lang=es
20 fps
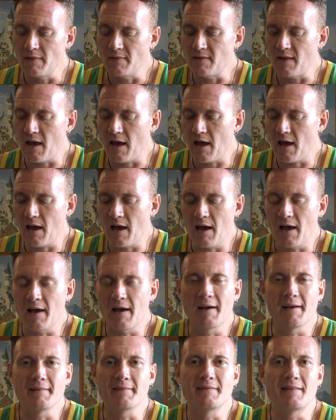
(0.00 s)

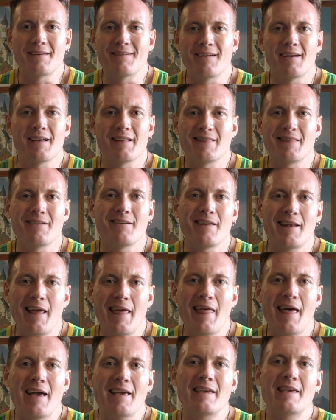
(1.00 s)
Eh, de,
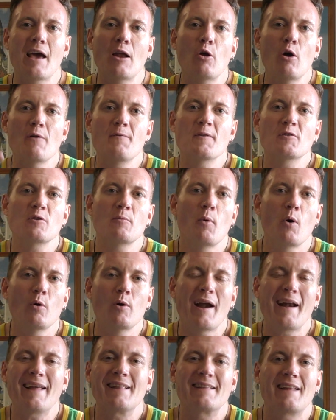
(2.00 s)
vereda, y ya los edificios
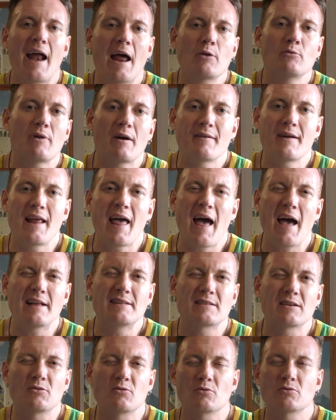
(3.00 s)
modulares traen una vereda
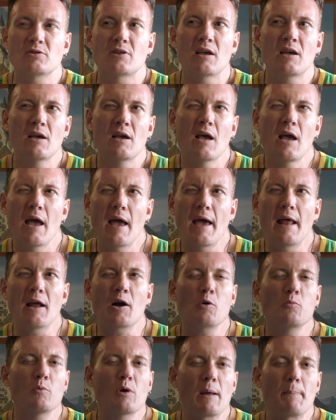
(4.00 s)
ancha, entonces
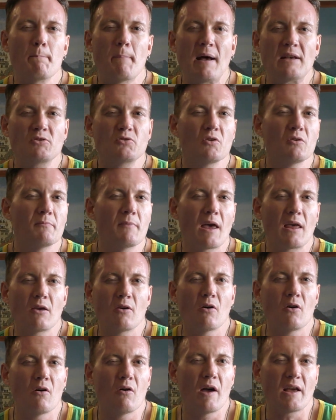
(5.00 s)
era como un espacio
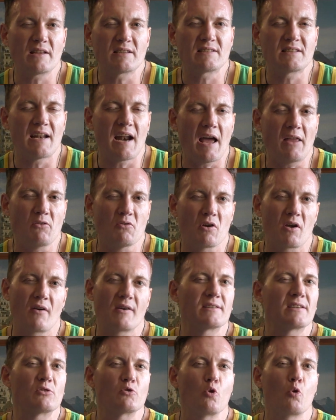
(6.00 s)
medio extraño que a
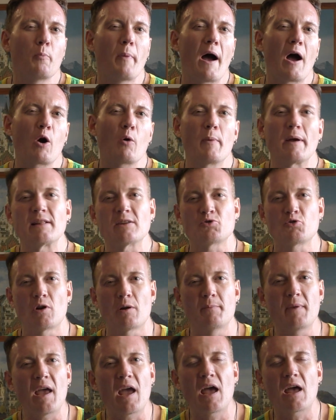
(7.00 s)
veces ocupaba como
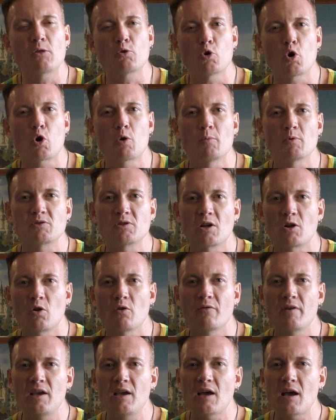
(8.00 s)
estacionamientos, como
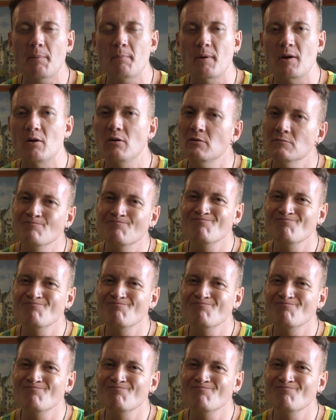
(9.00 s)
ciclovías, pero